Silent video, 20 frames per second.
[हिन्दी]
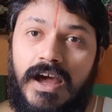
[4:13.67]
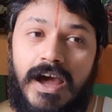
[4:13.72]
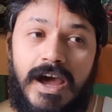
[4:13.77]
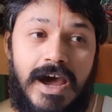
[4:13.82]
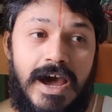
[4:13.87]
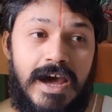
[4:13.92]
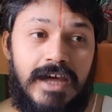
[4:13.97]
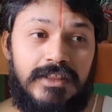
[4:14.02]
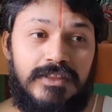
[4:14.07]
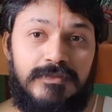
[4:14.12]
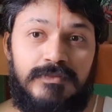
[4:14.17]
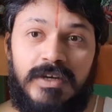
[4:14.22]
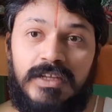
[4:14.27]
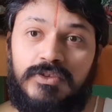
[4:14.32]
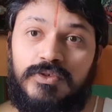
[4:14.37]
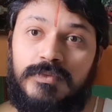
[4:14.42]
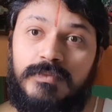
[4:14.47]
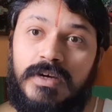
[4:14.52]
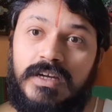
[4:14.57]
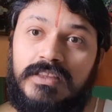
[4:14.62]
आत्मा
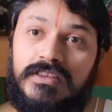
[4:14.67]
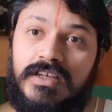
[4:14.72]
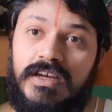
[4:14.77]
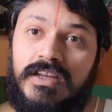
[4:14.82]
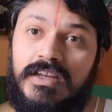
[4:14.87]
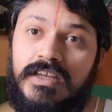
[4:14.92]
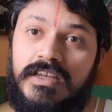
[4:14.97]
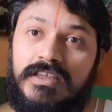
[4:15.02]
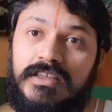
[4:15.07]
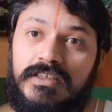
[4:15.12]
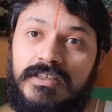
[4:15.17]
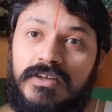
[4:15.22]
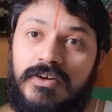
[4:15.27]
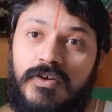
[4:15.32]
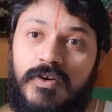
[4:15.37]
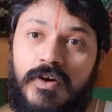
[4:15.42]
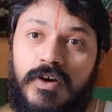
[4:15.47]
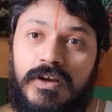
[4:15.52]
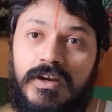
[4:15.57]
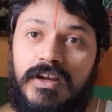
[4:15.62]
तो मरता नहीं
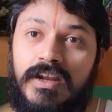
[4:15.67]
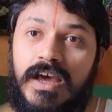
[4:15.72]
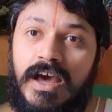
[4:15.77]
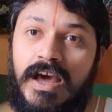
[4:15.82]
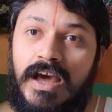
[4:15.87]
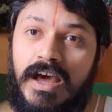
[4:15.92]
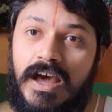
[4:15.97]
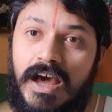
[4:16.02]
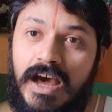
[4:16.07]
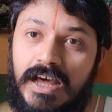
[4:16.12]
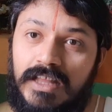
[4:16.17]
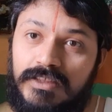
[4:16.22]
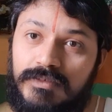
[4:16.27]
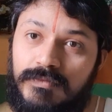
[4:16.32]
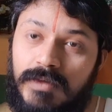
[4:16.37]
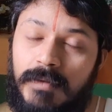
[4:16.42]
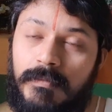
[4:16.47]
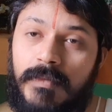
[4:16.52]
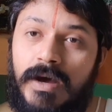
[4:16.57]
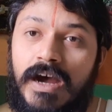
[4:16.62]
और ना
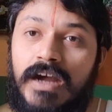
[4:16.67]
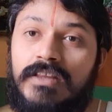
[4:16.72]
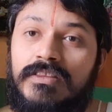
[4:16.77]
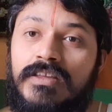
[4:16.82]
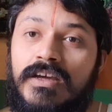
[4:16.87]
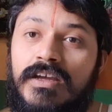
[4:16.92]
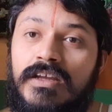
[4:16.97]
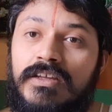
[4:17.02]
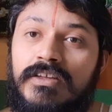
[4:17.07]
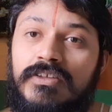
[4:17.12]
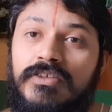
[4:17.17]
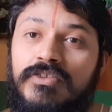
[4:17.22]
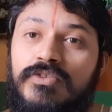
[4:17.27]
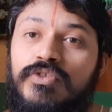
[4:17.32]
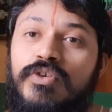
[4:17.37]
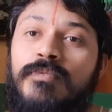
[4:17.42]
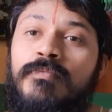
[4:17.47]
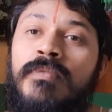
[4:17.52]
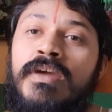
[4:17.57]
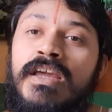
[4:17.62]
आत्मा मारता है
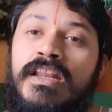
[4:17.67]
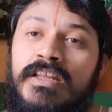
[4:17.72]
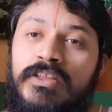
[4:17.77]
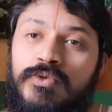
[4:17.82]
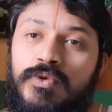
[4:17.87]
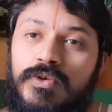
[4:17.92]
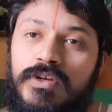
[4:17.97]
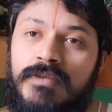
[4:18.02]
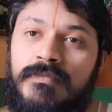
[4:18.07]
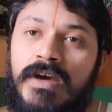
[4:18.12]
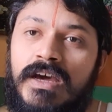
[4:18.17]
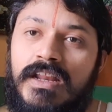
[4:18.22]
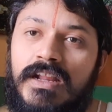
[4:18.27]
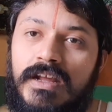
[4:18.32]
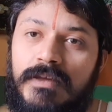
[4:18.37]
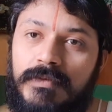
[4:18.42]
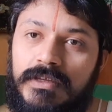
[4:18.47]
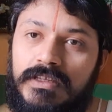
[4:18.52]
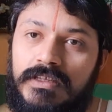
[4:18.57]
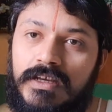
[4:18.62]
तो मैंने थोड़ी
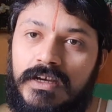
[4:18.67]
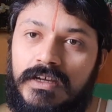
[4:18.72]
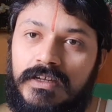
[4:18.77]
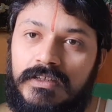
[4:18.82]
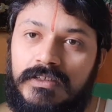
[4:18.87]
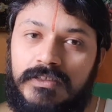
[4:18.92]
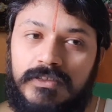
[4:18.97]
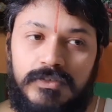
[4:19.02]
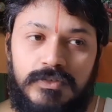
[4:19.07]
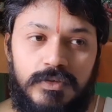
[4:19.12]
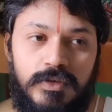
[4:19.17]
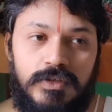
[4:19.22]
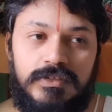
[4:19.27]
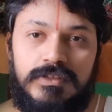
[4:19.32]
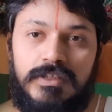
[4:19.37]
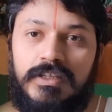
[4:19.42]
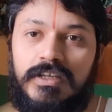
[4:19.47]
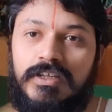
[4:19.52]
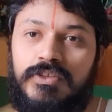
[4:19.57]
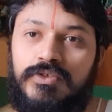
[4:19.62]
मारा भैया तो
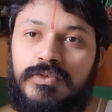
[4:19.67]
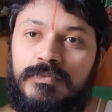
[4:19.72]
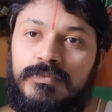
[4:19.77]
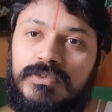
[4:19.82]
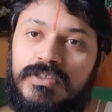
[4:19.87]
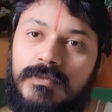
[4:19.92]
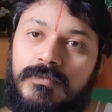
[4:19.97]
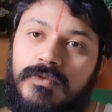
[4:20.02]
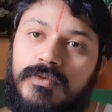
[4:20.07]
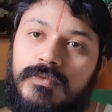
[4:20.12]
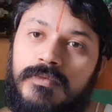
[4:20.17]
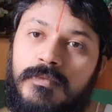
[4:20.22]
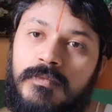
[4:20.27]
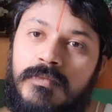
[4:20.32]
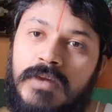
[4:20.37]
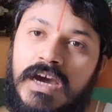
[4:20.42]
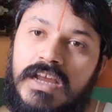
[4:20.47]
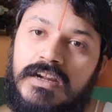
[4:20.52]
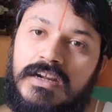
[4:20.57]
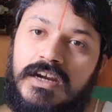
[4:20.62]
इसलिए तुम सब
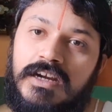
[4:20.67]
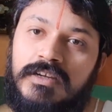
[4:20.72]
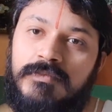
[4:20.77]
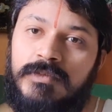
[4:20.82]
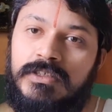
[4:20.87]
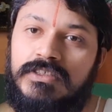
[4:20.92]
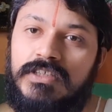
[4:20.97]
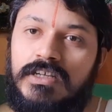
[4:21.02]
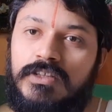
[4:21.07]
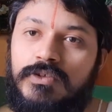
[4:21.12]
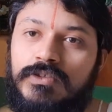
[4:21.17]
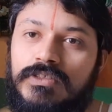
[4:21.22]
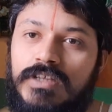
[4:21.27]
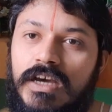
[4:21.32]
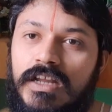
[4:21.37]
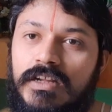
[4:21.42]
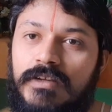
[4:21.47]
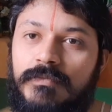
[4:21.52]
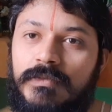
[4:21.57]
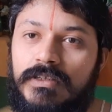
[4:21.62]
मारकाट मचा दो
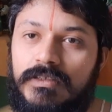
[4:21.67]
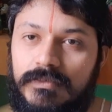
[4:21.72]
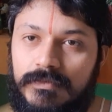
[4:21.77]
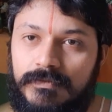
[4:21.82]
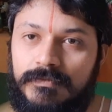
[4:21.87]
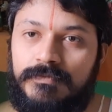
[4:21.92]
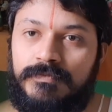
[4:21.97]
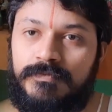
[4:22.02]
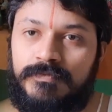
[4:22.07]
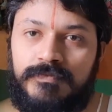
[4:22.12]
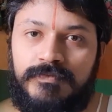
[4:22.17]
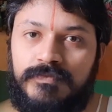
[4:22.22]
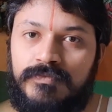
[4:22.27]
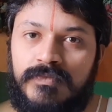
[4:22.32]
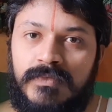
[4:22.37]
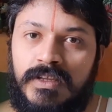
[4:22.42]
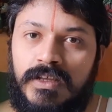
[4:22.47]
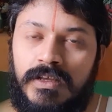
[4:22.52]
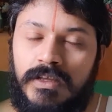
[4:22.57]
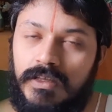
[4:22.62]
सारे में
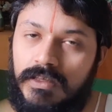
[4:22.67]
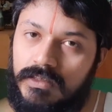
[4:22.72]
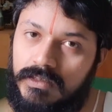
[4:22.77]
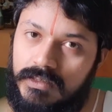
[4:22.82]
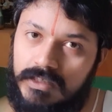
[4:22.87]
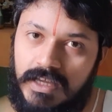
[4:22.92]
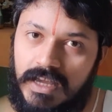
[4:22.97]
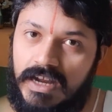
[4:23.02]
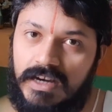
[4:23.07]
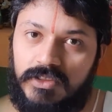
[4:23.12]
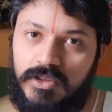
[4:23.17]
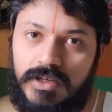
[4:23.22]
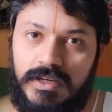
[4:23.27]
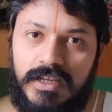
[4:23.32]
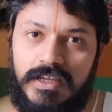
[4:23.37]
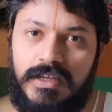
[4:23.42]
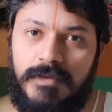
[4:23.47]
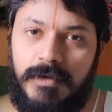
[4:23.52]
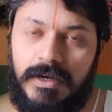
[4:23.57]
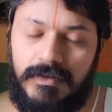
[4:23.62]
ये अर्थ
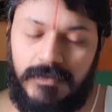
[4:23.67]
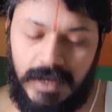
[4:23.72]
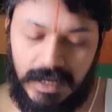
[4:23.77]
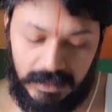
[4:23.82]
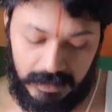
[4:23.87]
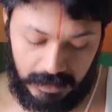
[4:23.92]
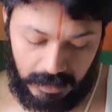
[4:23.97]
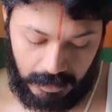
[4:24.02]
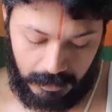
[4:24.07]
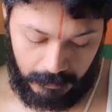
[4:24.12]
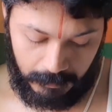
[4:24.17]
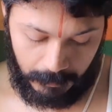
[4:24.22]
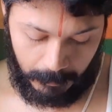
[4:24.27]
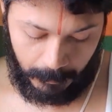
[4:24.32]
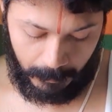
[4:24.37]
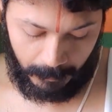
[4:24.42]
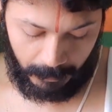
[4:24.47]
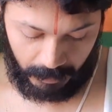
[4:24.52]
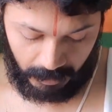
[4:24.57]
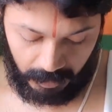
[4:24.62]
नहीं है भगवान का
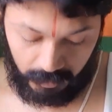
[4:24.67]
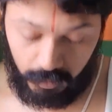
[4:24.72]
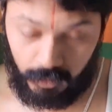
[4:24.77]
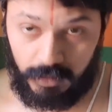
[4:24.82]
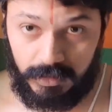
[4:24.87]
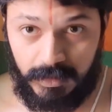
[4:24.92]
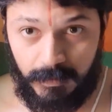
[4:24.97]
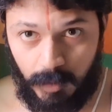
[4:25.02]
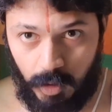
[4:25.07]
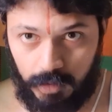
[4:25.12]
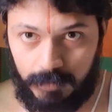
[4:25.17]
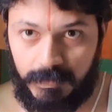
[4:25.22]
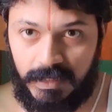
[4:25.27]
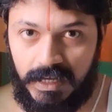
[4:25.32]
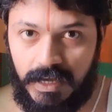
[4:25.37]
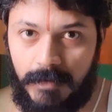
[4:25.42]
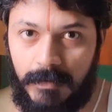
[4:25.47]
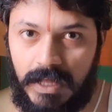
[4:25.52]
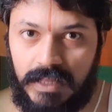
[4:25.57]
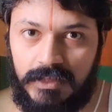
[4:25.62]
तो ये बहुत
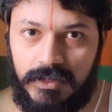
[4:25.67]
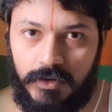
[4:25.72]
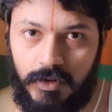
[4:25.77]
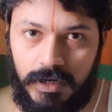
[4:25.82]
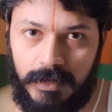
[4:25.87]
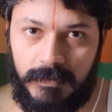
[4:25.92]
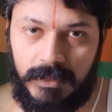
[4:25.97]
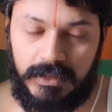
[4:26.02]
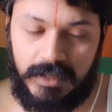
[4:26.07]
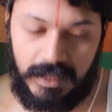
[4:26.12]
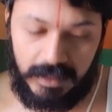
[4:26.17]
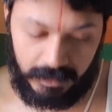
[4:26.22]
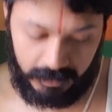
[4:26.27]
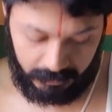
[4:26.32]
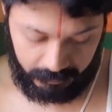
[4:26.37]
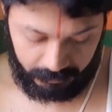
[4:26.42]
बढ़िया बात इन्होंने बताई